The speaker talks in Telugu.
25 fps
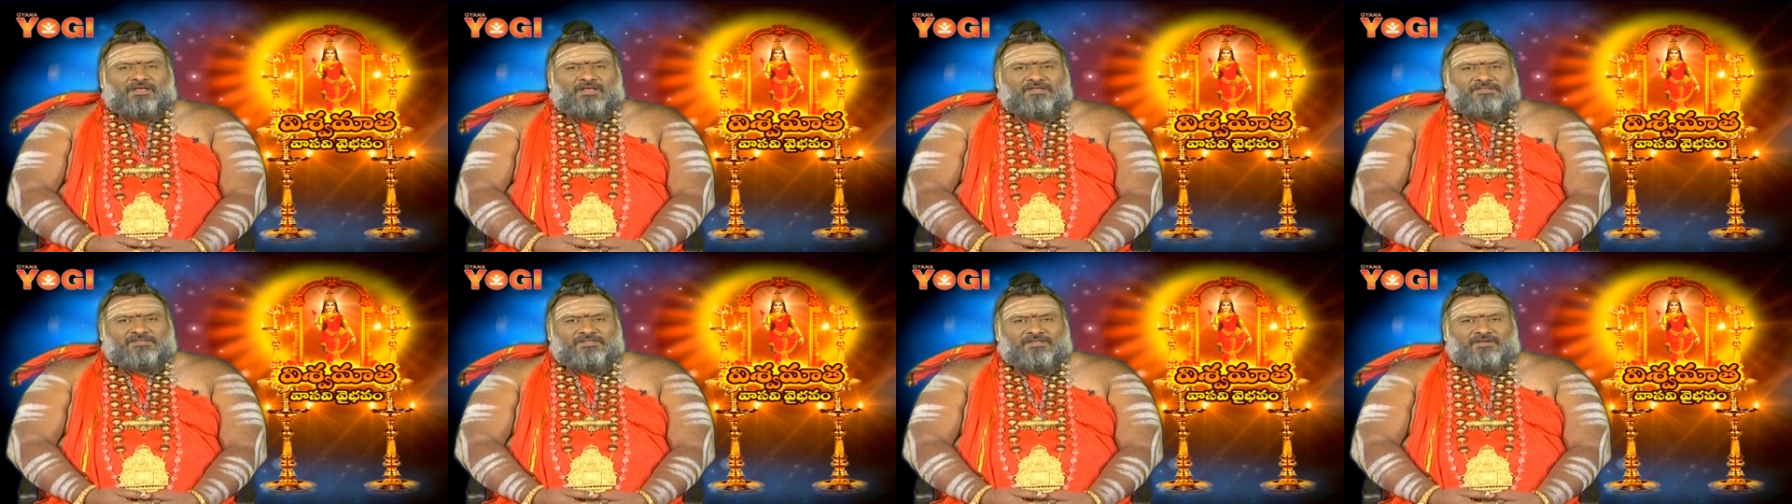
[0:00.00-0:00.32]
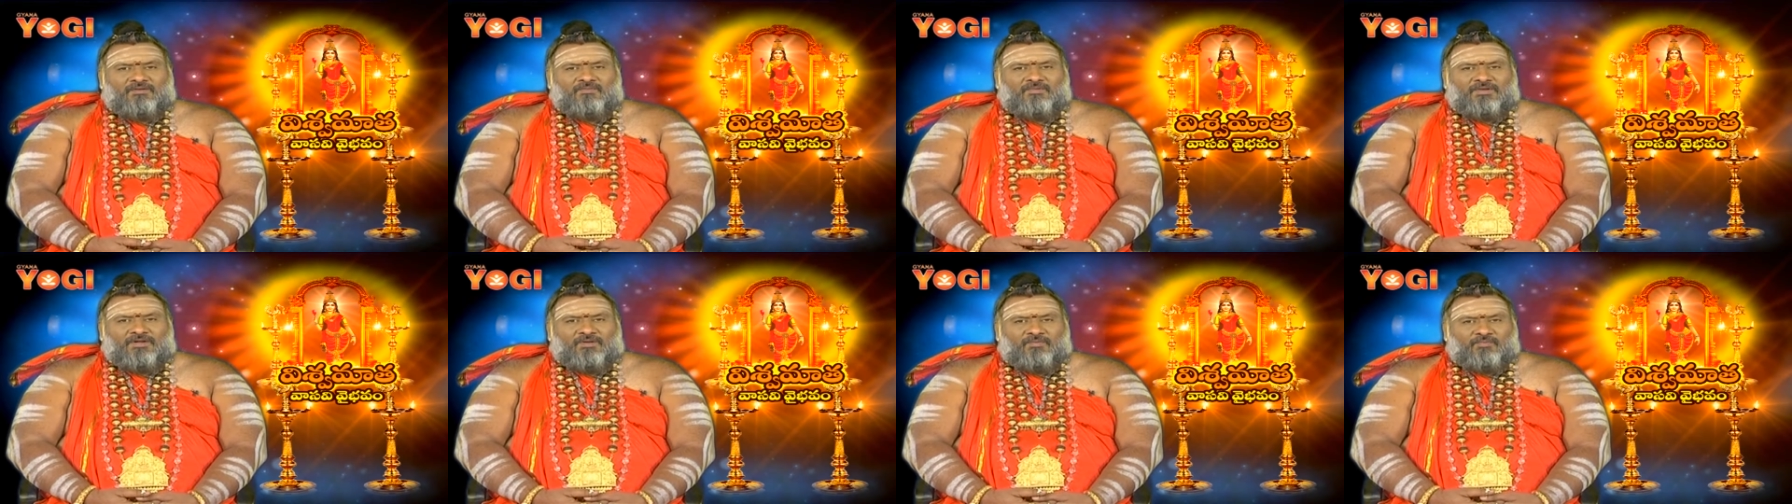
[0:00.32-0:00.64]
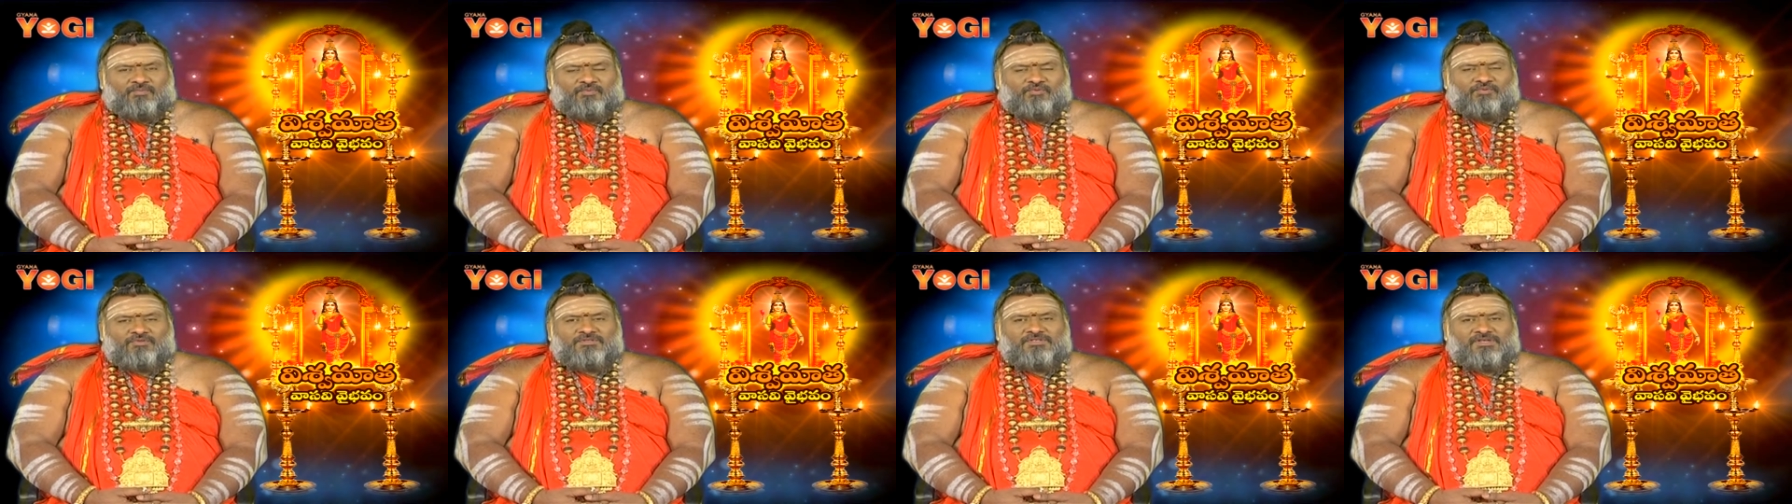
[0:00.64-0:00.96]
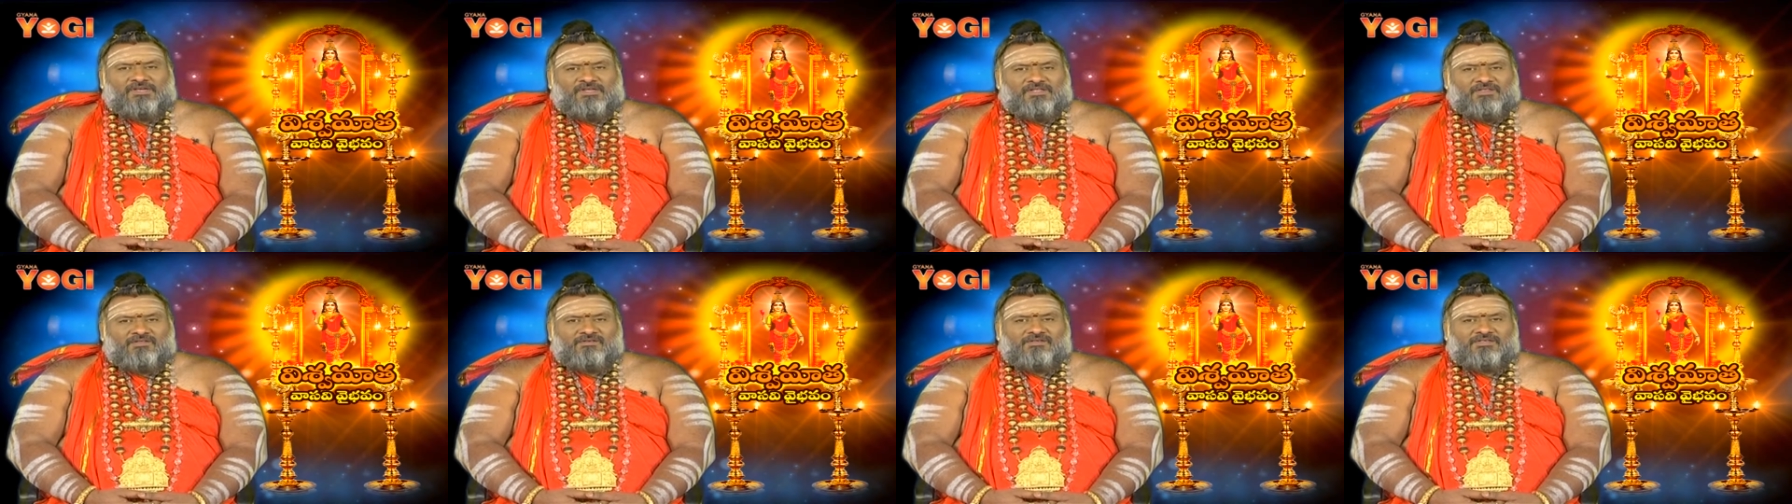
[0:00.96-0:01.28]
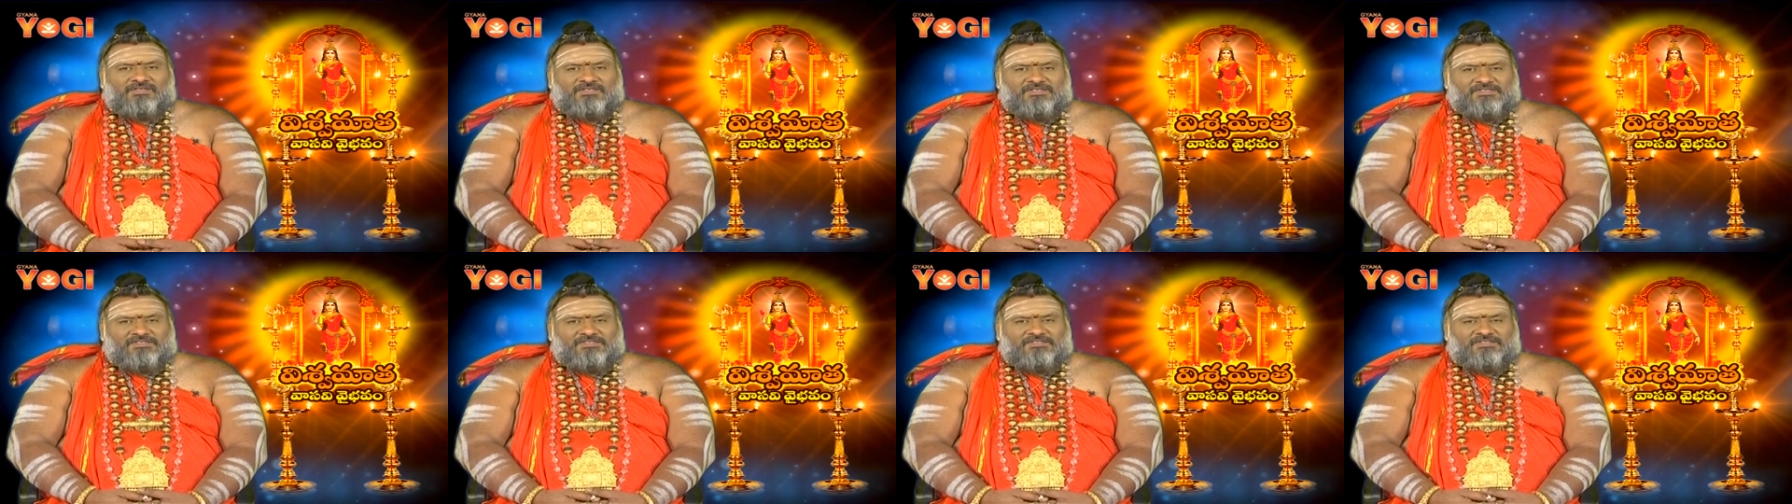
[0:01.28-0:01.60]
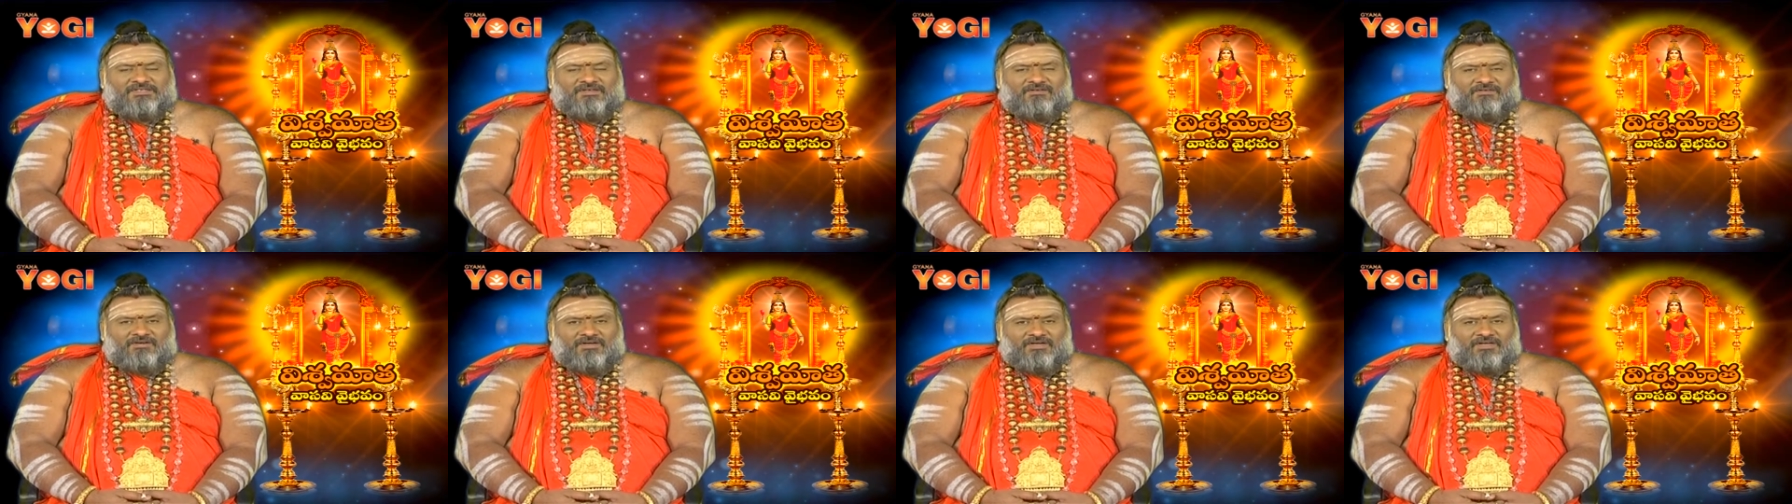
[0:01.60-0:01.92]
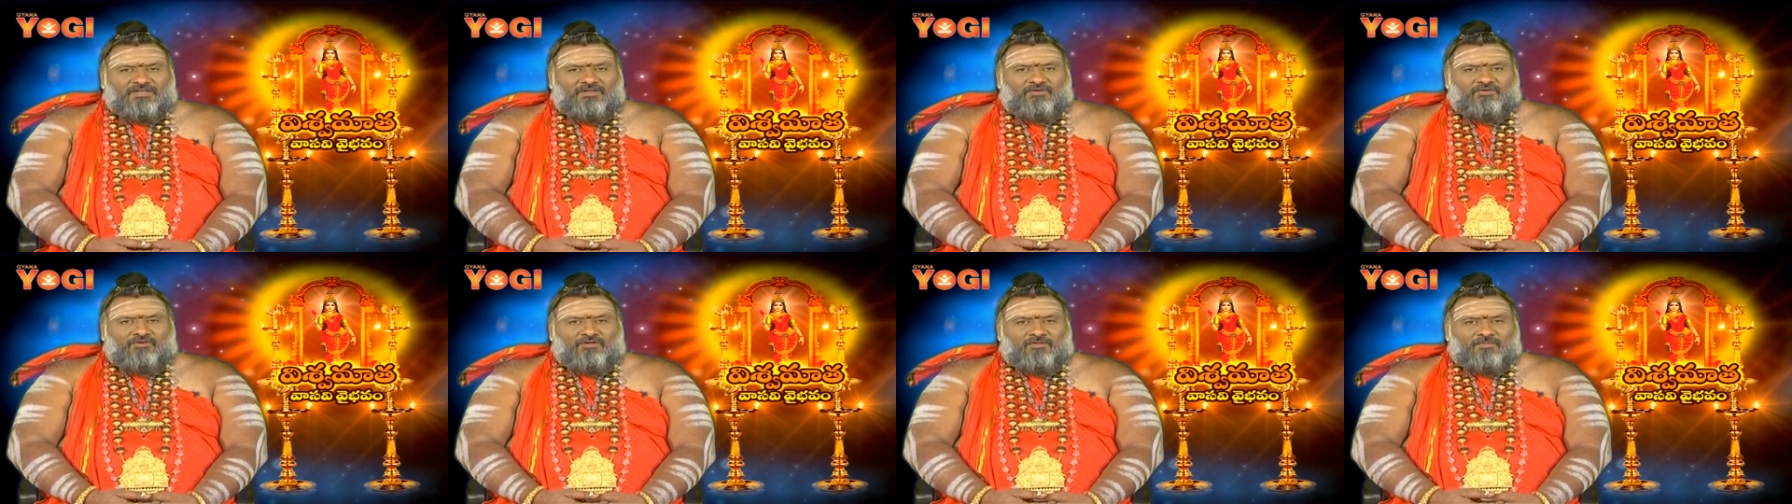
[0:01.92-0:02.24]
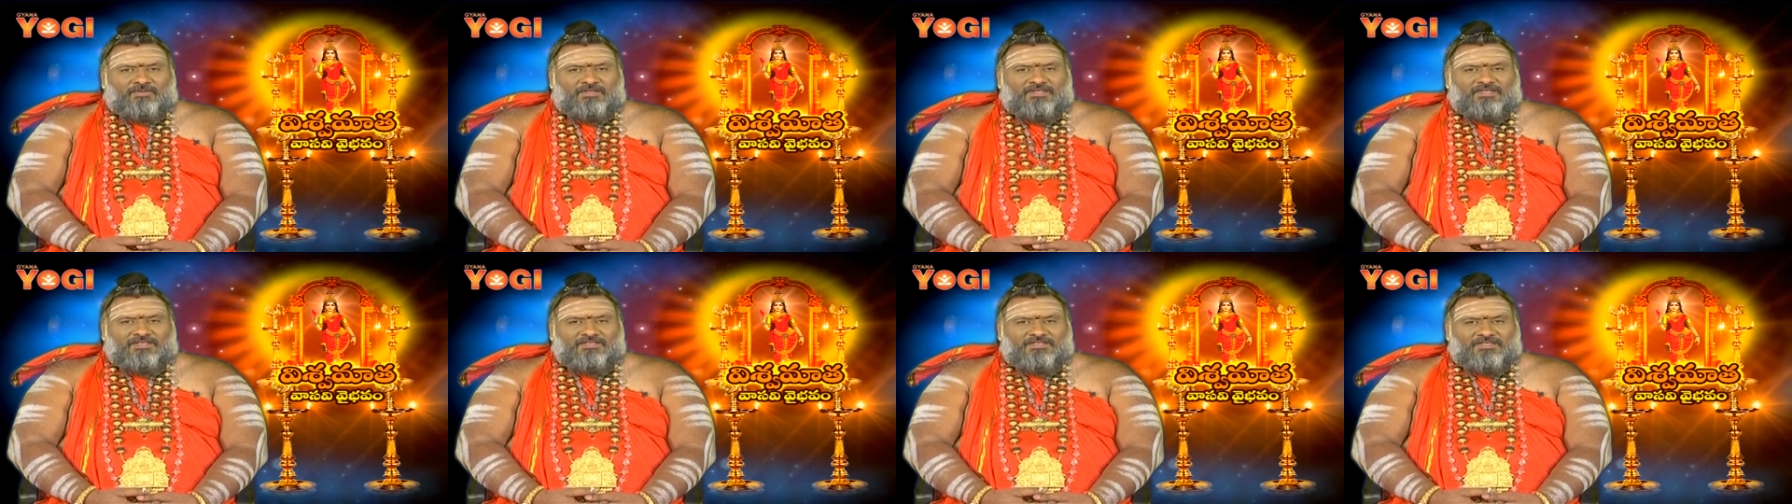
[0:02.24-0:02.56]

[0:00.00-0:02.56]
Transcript: అసలు మనం పూజలు ఎందుకు చేస్తామండి హోమ